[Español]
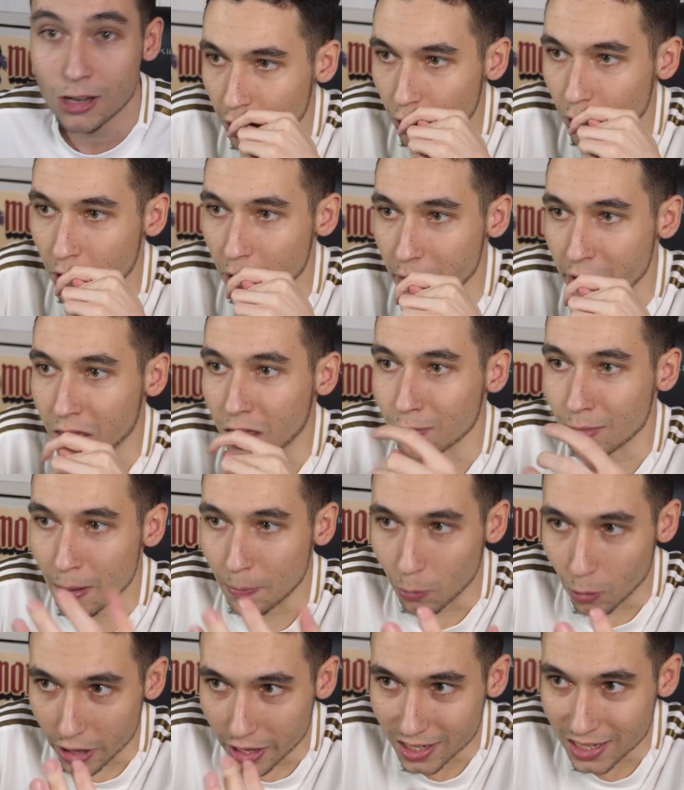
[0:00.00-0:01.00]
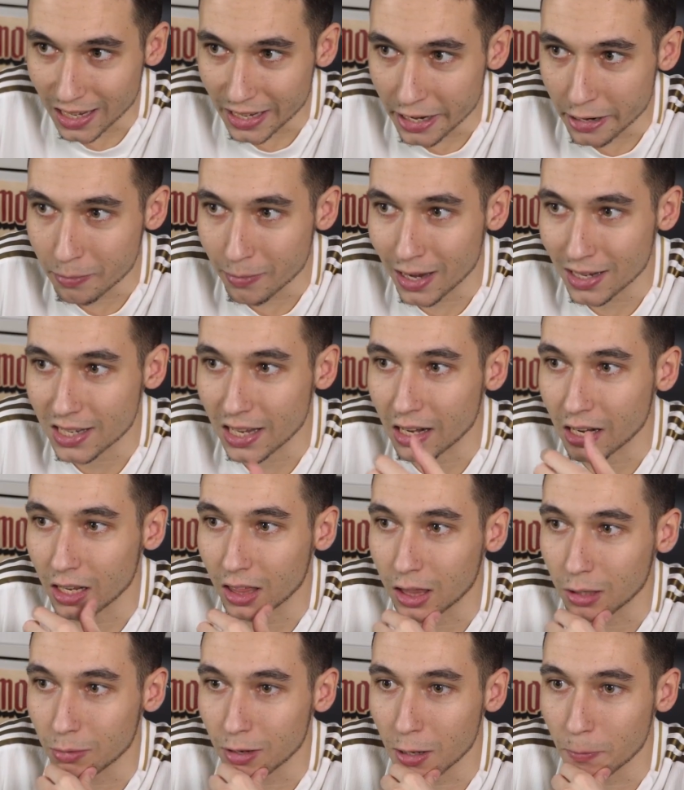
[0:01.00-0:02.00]
Claro, ahora Benzema puede salir más a
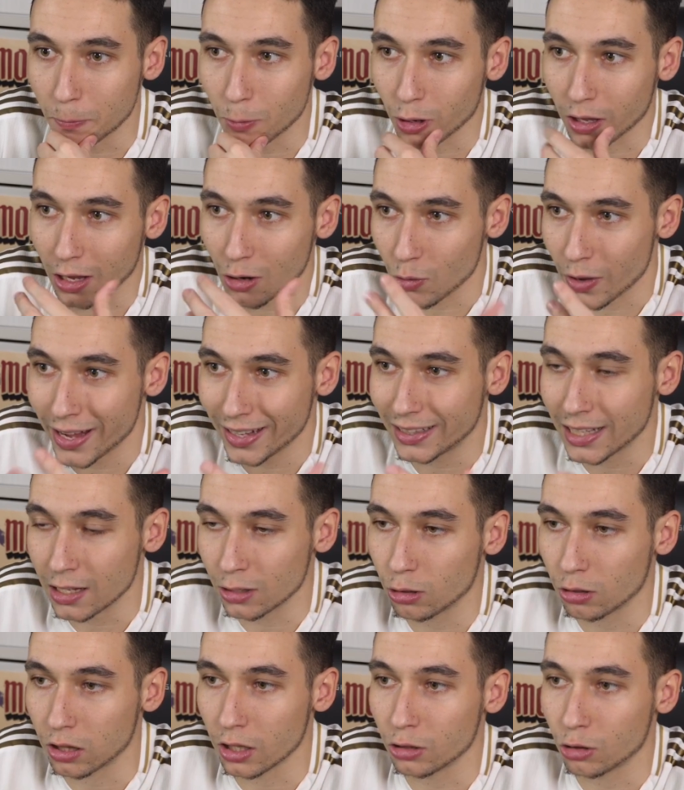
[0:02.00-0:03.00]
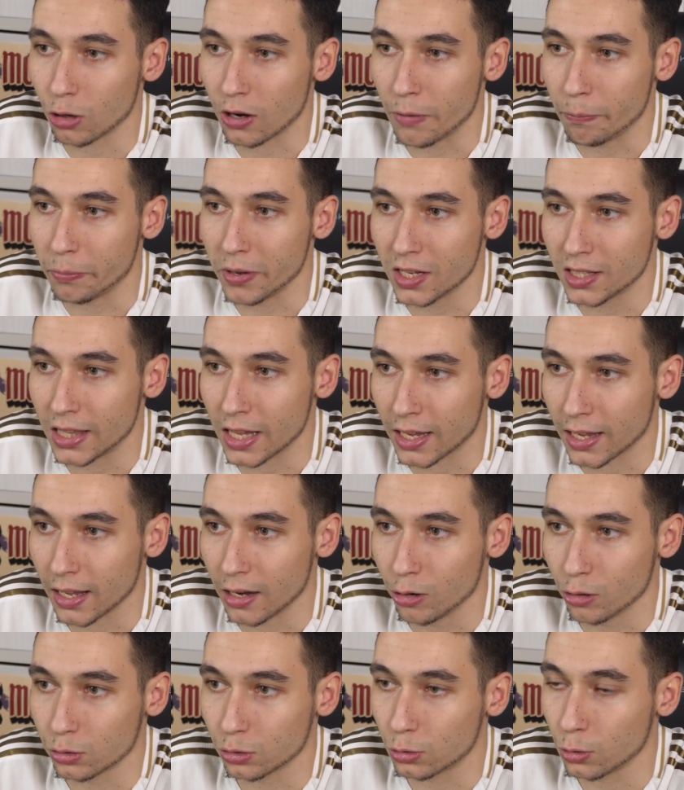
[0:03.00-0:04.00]
recibir porque no hay tanto centrocampista
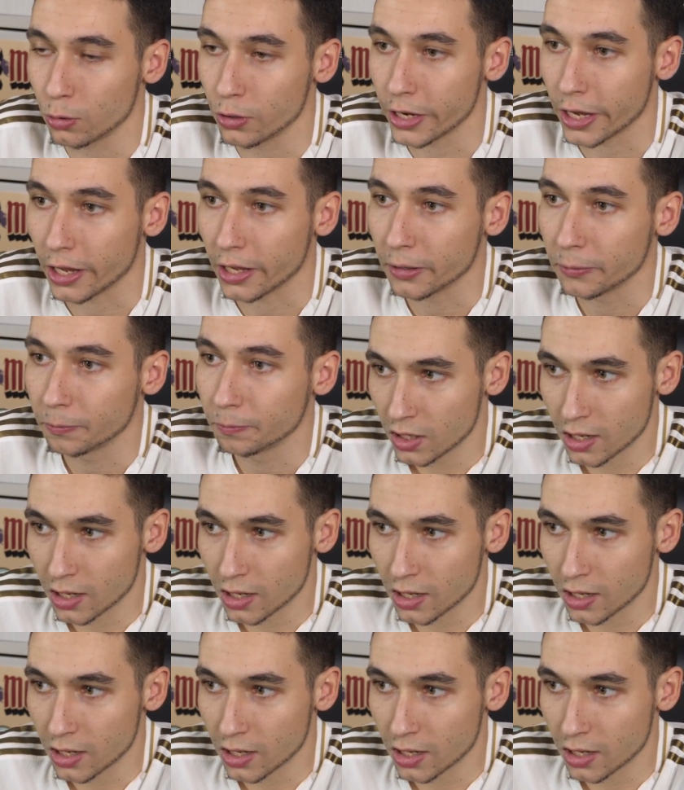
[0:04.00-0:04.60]
que le obstruya.